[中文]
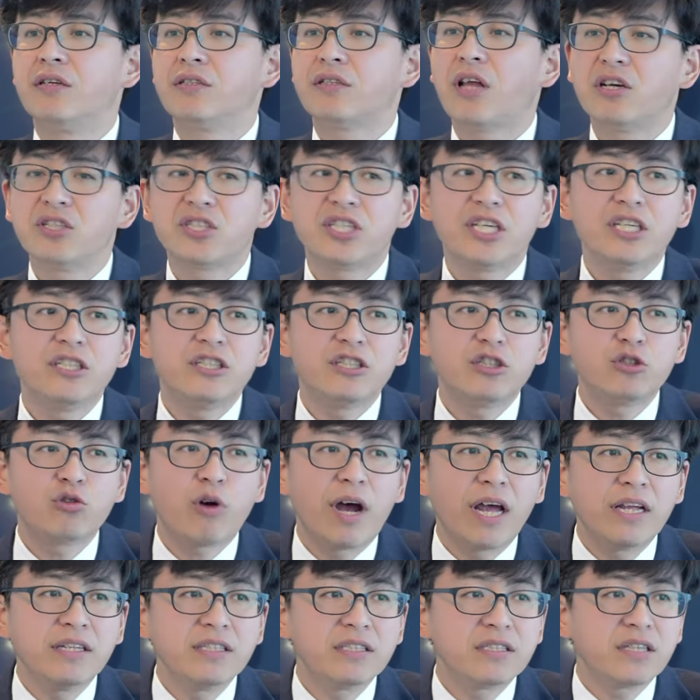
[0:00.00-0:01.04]
当先知
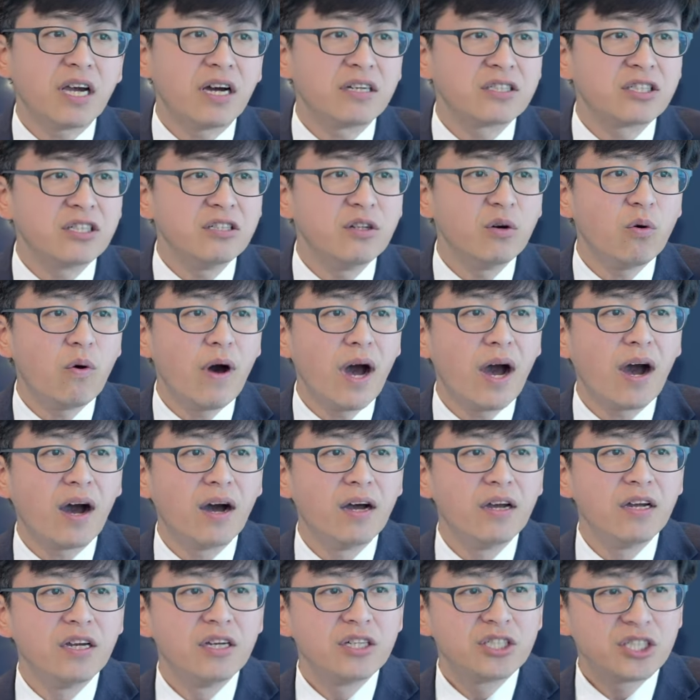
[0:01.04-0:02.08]
传讲神的
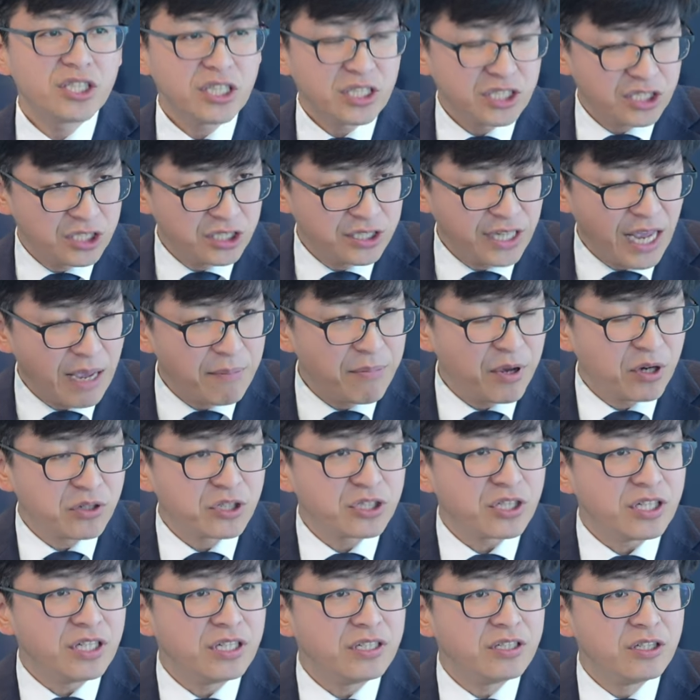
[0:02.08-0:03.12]
话，是代表
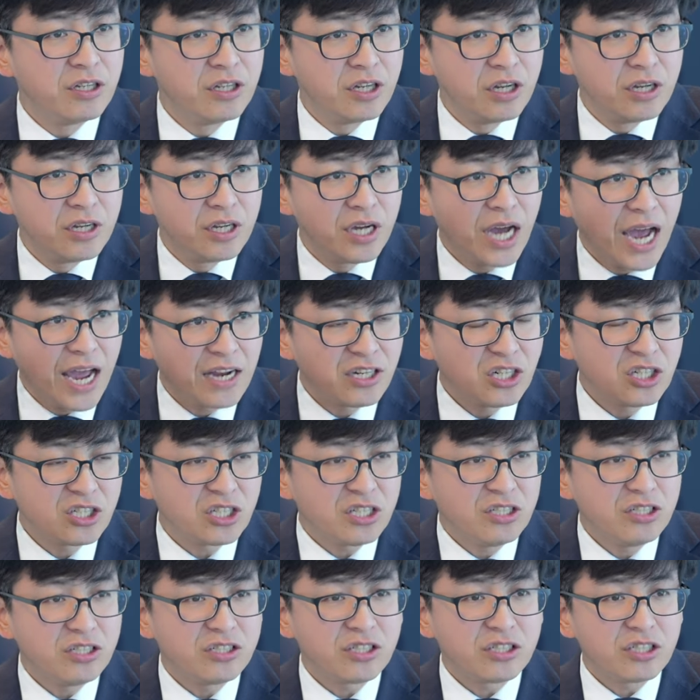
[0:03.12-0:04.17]
神，按着
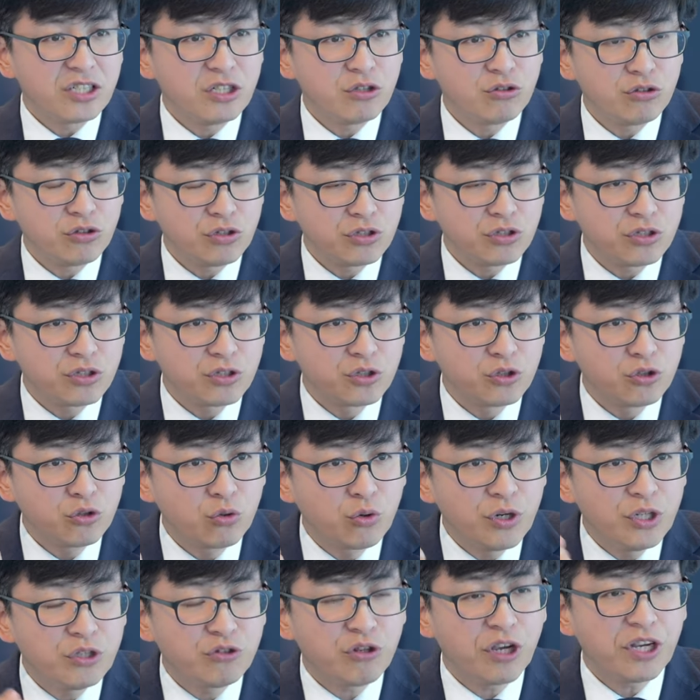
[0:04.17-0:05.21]
神的旨意去
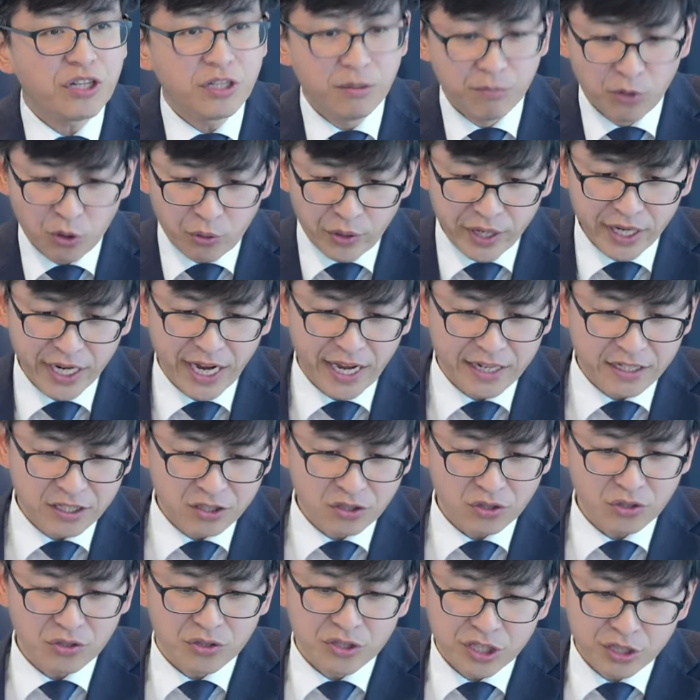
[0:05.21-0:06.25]
规劝他们悔改的
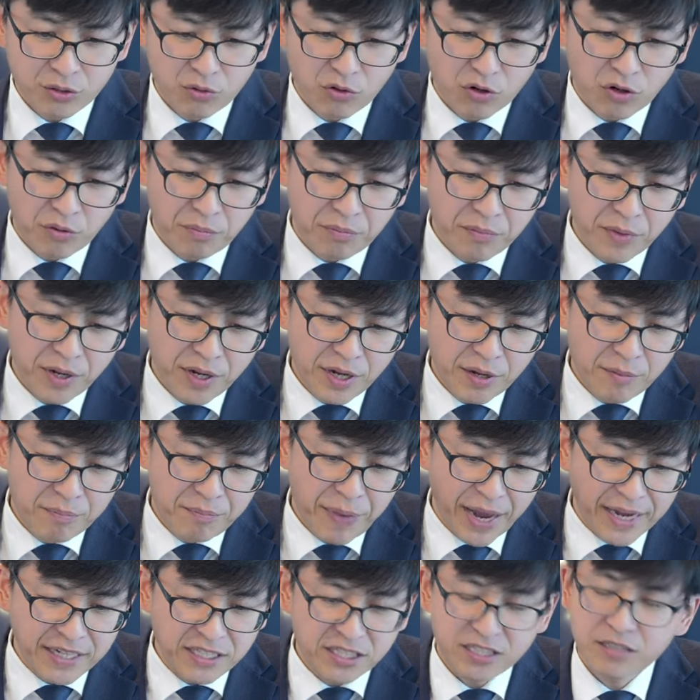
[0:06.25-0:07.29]
时候，结果
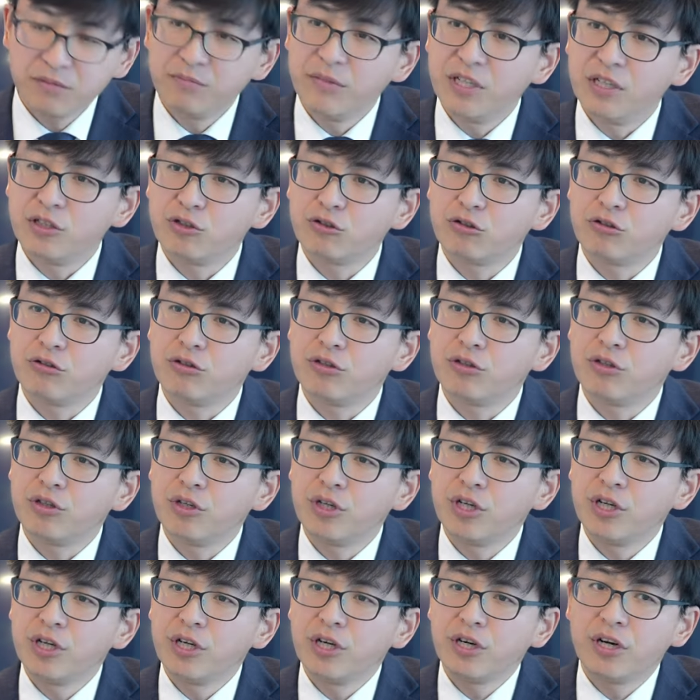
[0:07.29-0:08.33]
百姓们去
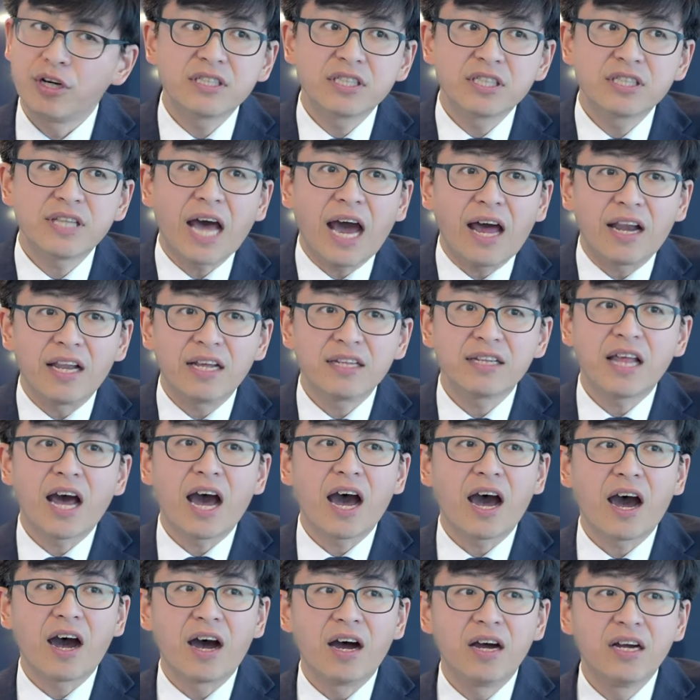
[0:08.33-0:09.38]
打了
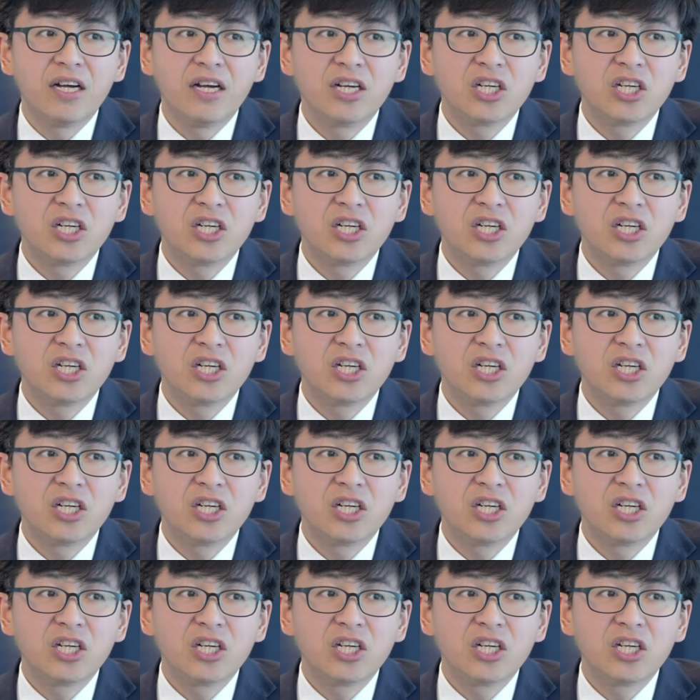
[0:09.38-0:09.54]
他